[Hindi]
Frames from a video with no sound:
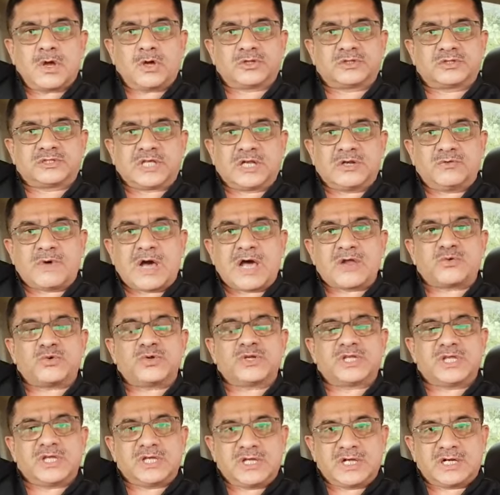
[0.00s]
और तलवार
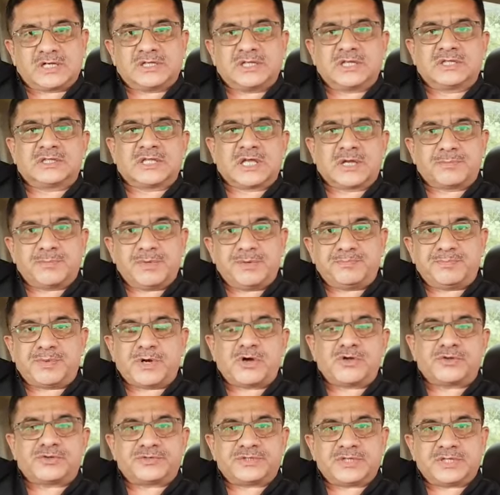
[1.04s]
उनकी गर्दन तक भी
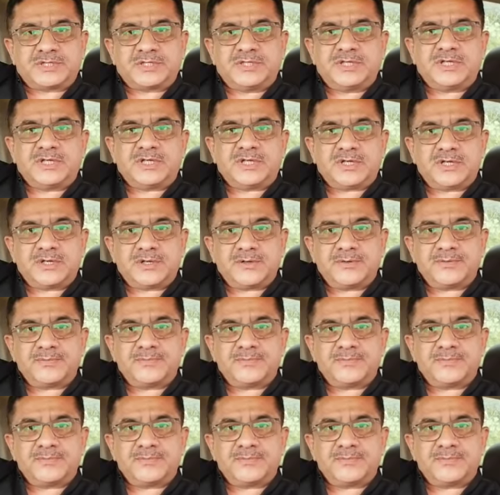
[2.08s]
पहुंच सकती है